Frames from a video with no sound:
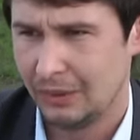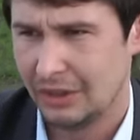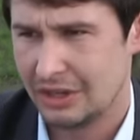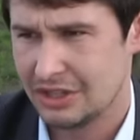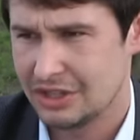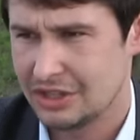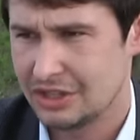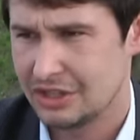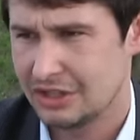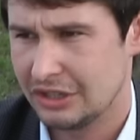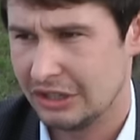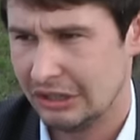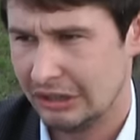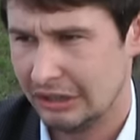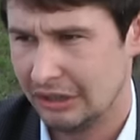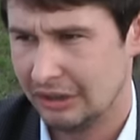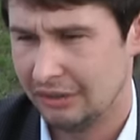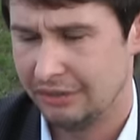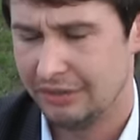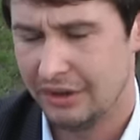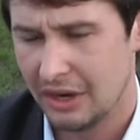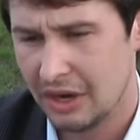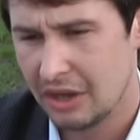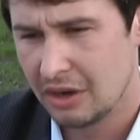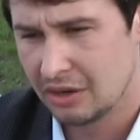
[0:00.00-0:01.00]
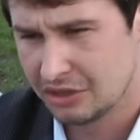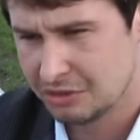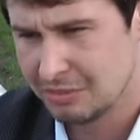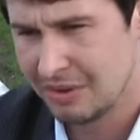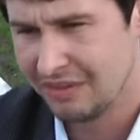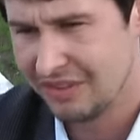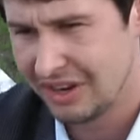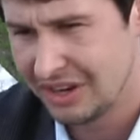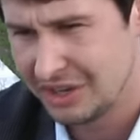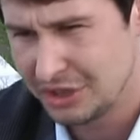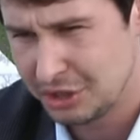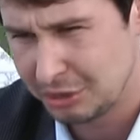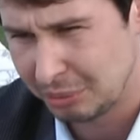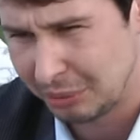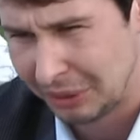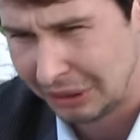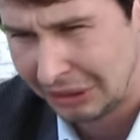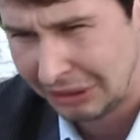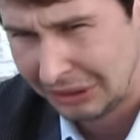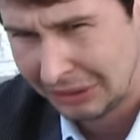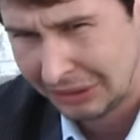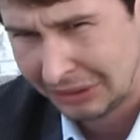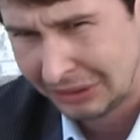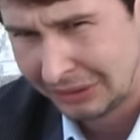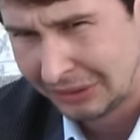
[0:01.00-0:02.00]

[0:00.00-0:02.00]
też wiele rozmawialiśmy mm,